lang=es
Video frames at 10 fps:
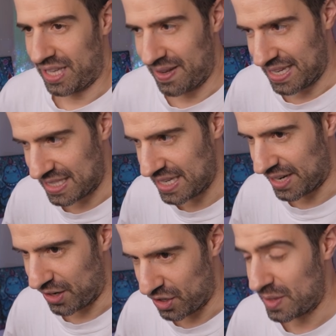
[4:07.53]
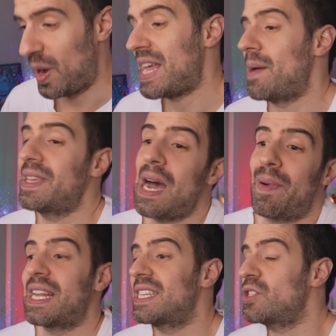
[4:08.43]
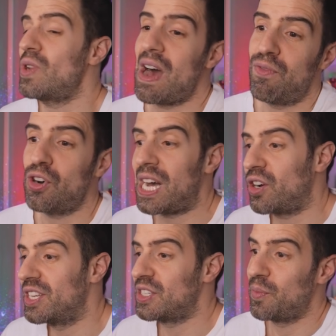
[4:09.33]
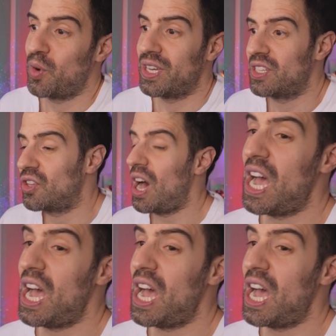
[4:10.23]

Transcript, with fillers: debe decir, ¿no? Tipo, ay amiga, pareces una foca con ese puesto.